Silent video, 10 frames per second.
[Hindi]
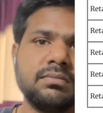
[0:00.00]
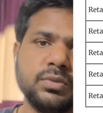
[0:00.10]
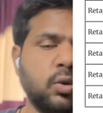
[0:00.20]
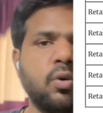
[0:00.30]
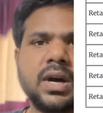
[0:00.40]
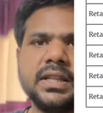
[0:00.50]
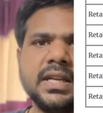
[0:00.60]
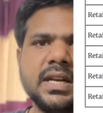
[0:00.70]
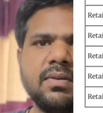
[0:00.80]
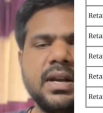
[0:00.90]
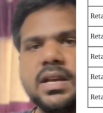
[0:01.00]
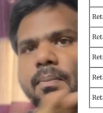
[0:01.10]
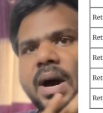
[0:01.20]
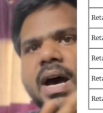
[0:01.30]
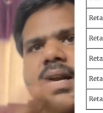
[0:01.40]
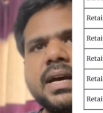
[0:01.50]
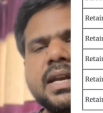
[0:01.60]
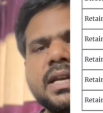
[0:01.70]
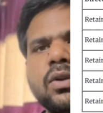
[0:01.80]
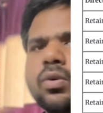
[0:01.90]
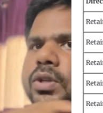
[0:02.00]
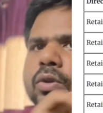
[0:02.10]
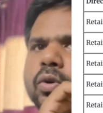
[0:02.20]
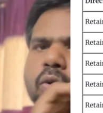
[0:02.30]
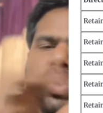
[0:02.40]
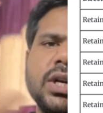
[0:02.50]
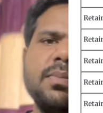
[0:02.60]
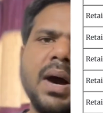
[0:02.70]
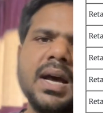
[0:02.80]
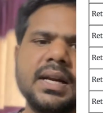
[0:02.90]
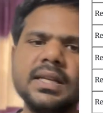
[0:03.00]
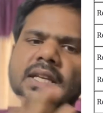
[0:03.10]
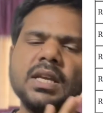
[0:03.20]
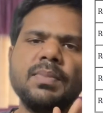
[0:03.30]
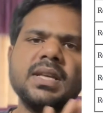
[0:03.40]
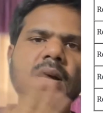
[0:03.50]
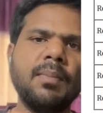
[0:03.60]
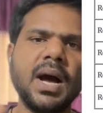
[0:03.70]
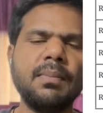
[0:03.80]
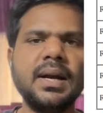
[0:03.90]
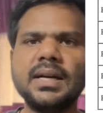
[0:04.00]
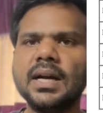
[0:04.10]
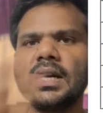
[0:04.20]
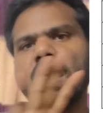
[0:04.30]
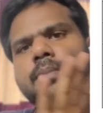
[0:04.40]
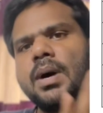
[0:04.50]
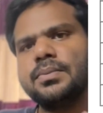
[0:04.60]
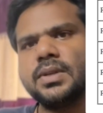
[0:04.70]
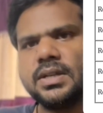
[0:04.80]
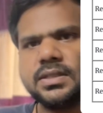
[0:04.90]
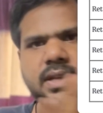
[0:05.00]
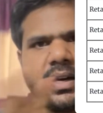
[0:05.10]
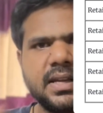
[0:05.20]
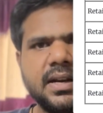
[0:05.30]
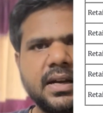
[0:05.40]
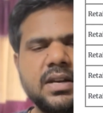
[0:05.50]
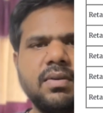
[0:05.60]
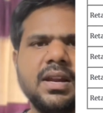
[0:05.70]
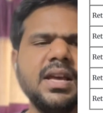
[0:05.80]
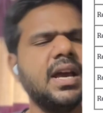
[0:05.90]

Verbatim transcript: धोखा देने वाली है बाहर करेंगी रोहित को टोटली बाहर कर देगी भैया बाय बाय टाटा हम आपसे रिश्ता नहीं रखने वाले